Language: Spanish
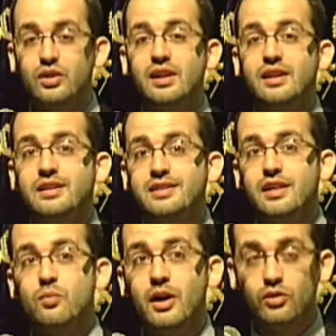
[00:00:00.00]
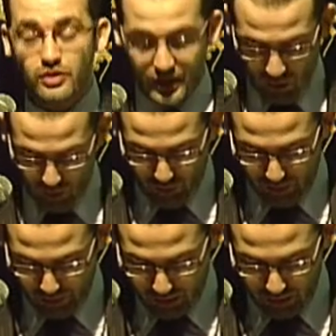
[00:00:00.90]
en el que el ser humano tiene
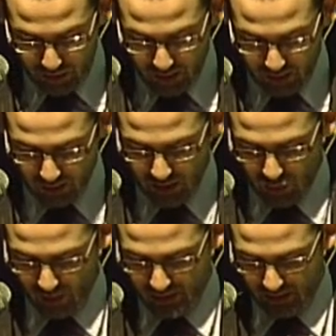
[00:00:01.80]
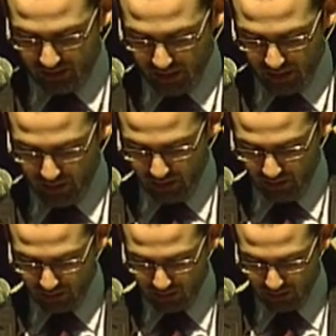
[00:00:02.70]
conciencia de su existencia.
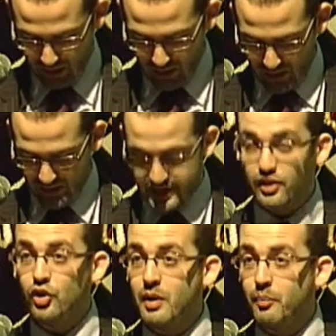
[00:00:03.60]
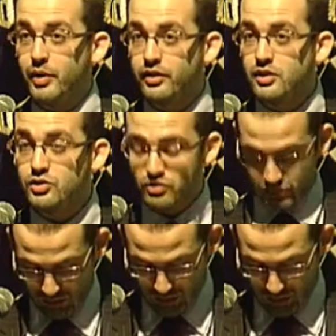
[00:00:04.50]
Y siendo más preciso,